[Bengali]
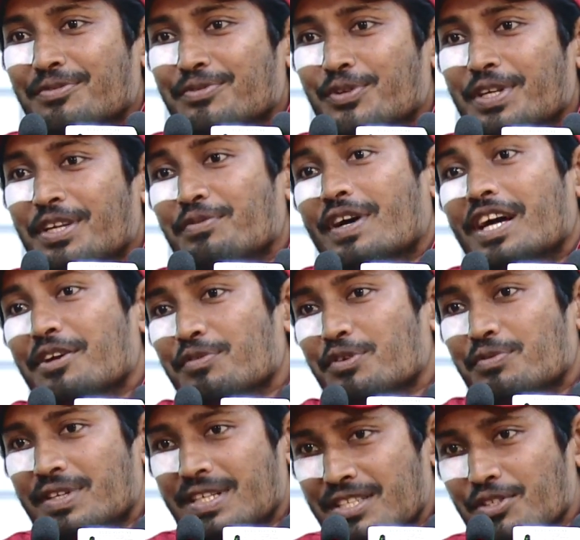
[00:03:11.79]
ফোর্টি ফাইভ
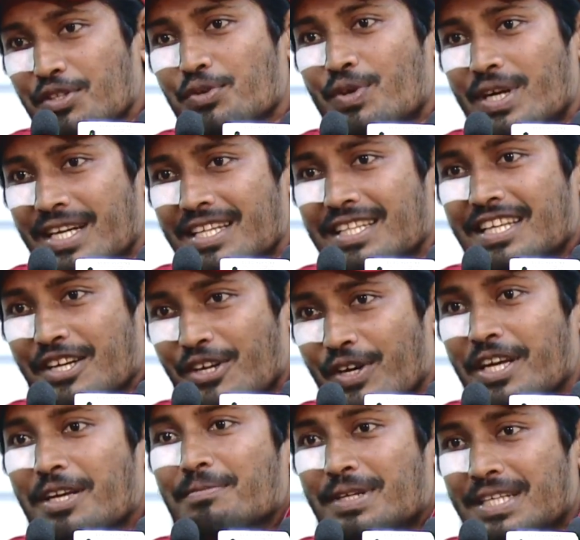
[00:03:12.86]
ওভার যদি ওয়ান ডেতে
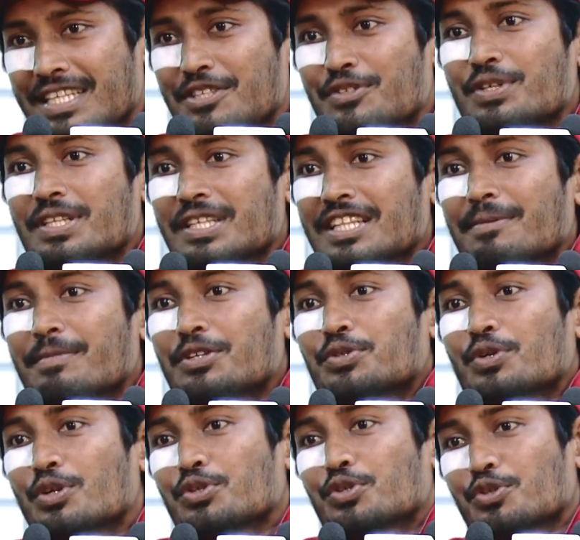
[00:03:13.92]
হয় বা টি টোয়েন্টিতে আমার
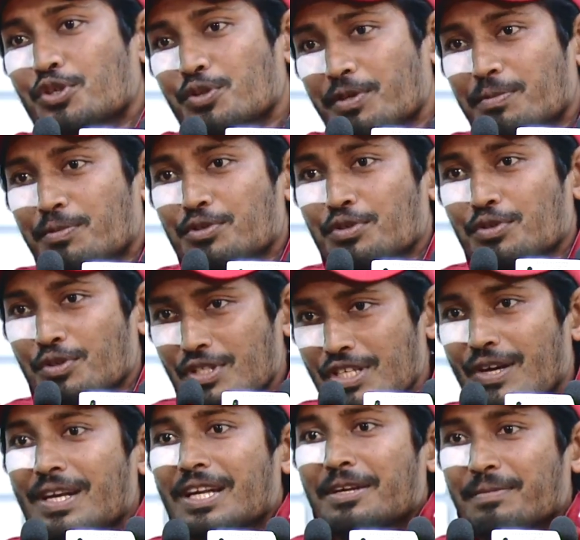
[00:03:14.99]
ষোলো সতেরো ওভার পর্যন্ত
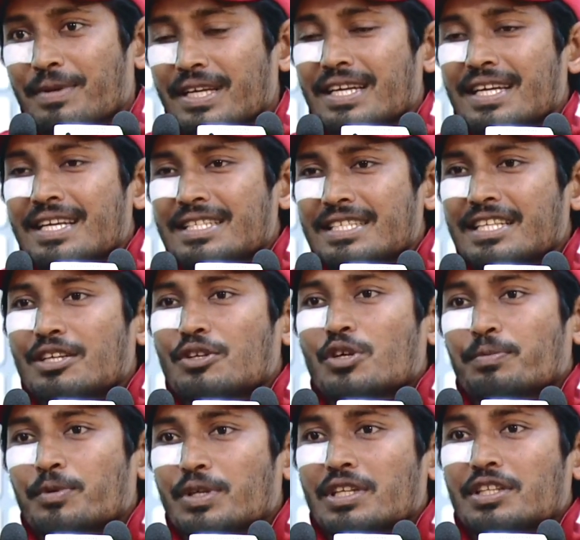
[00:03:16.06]
যাওয়া লাগবে যেটা
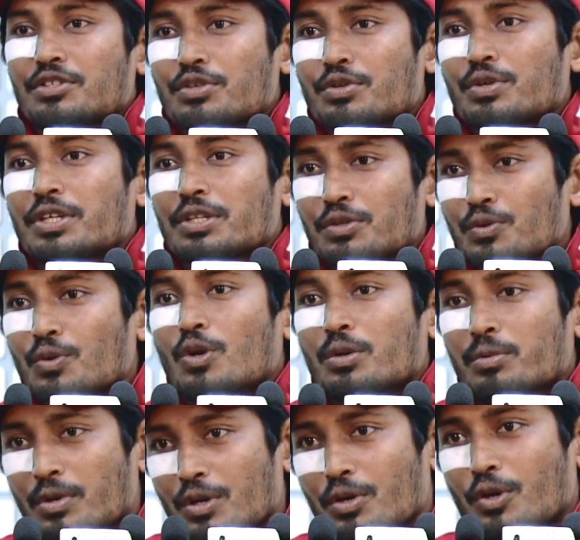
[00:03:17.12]
টপারদের জন্য কিন্তু
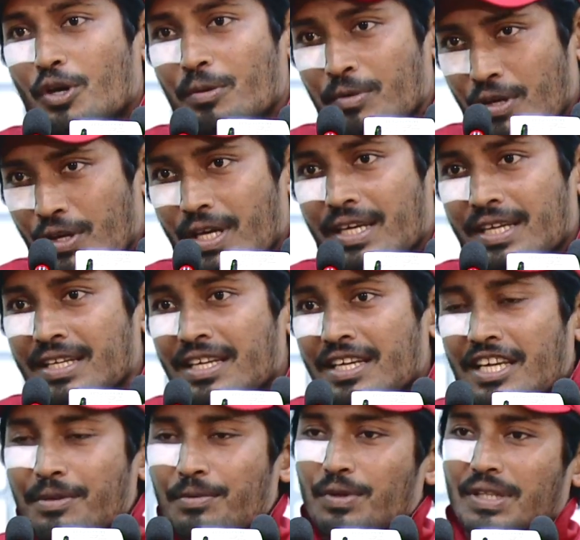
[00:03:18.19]
তুলনামূলক কম হয়
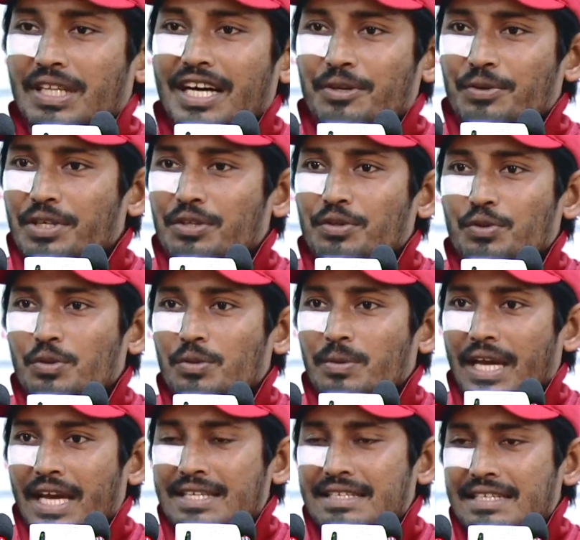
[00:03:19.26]
এবং তারও কিন্তু
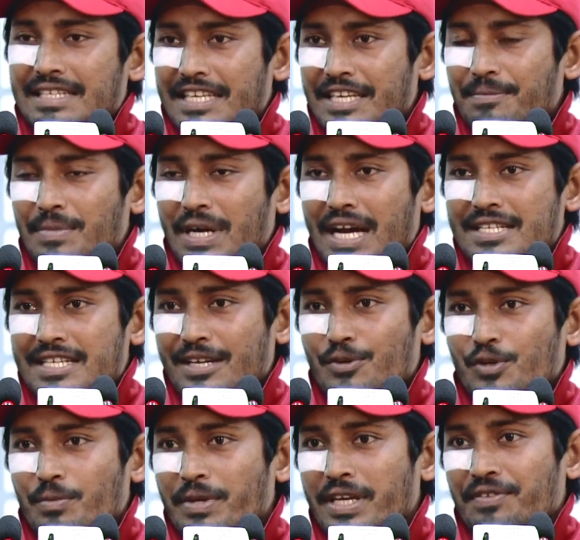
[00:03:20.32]
অ্যাজ এ টিম আশা
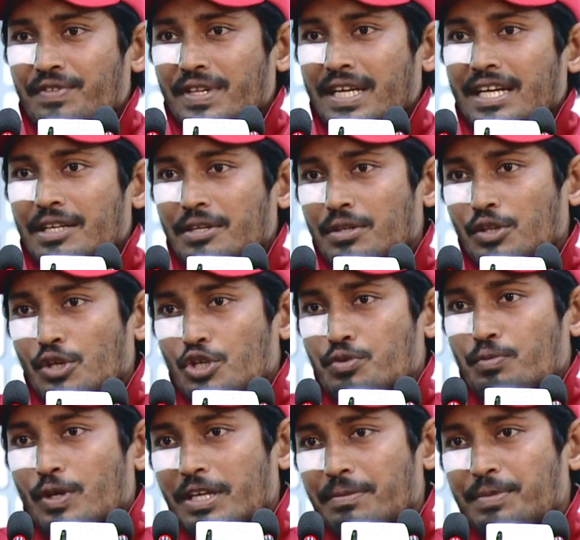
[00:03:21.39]
করবে ইফতেখার দশ
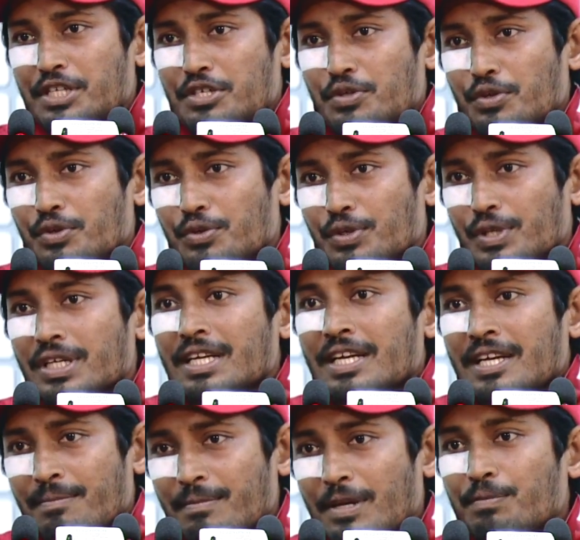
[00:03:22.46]
বলে বিশ করুক
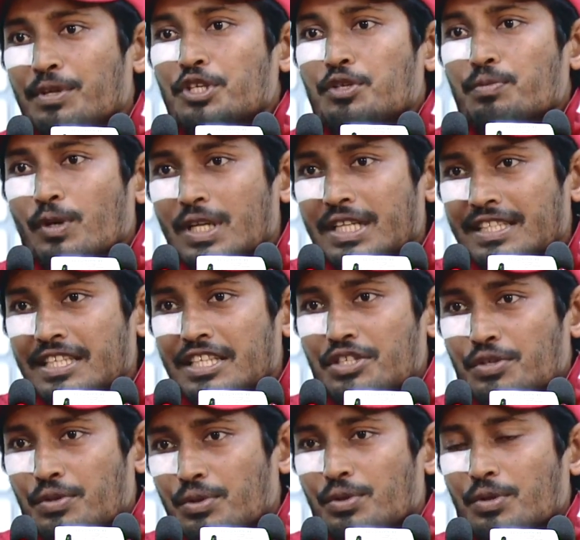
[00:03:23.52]
বা বিশ বলে তিরিশ
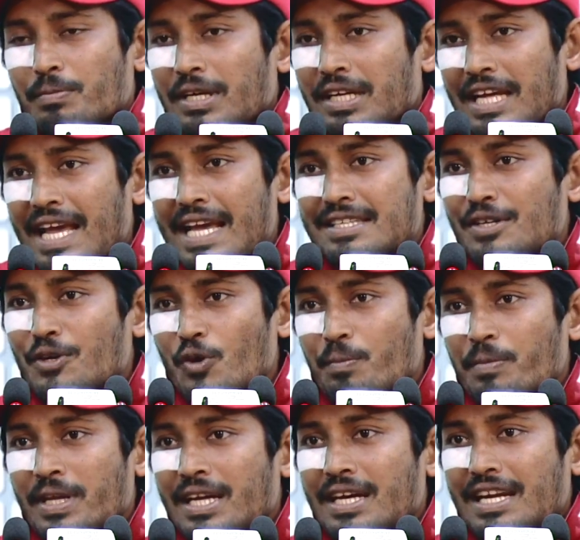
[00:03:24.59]
করুক বাট অ্যাজ এ
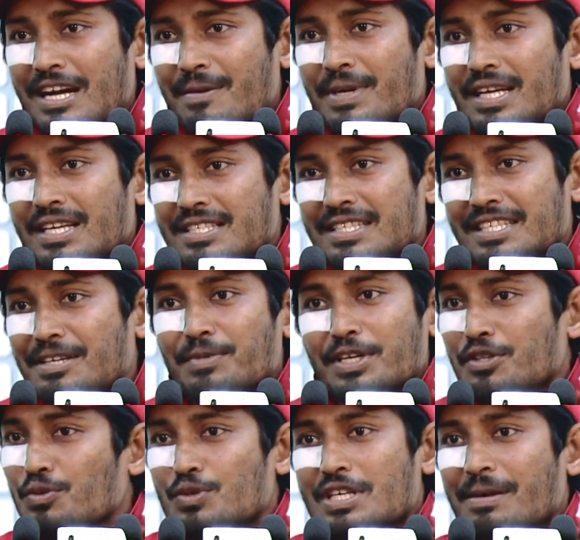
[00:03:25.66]
ওপেনার আমার কাছে টিম
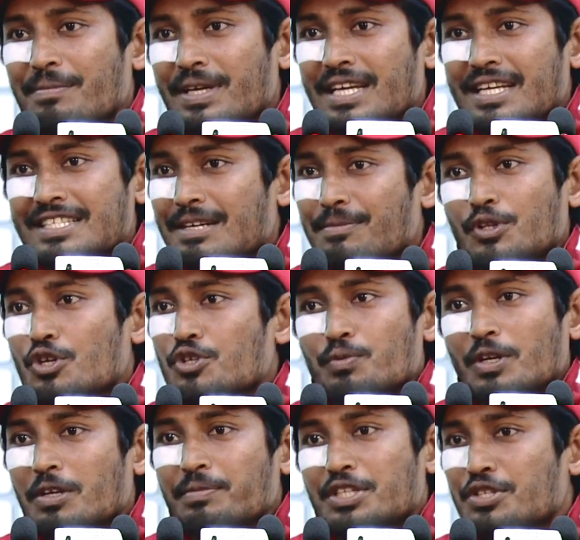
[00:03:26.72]
কিন্তু চাবে না যে আমি দশ
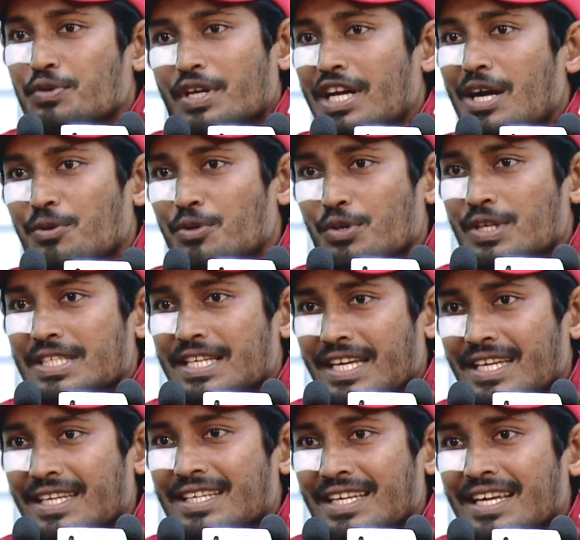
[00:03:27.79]
বলে বিশ করে আউট হয়ে যাই
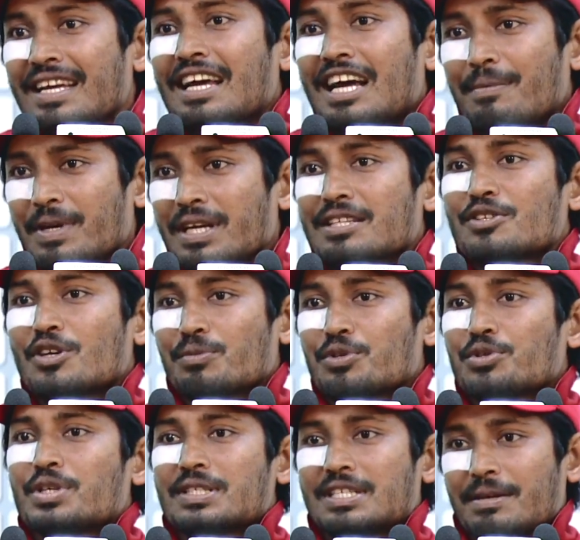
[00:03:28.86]
আমার কাছে
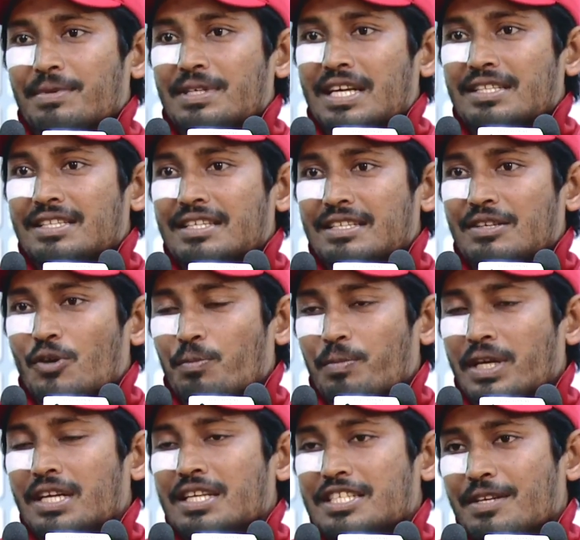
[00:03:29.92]
অবশ্যই চাবে অ্যাজ এ
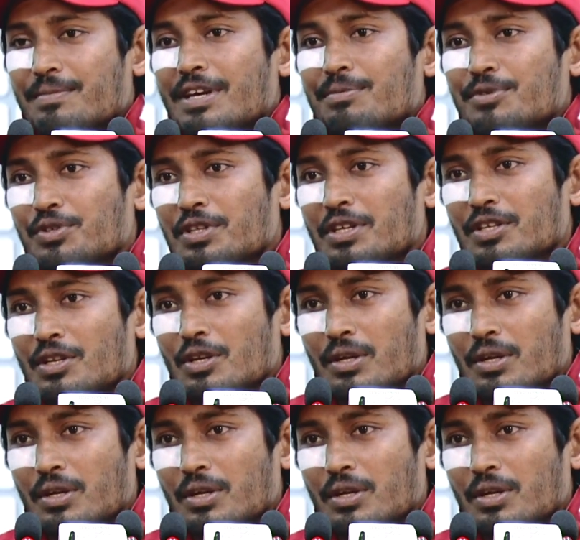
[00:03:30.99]
ওপেনার হিসাবে আমি যদি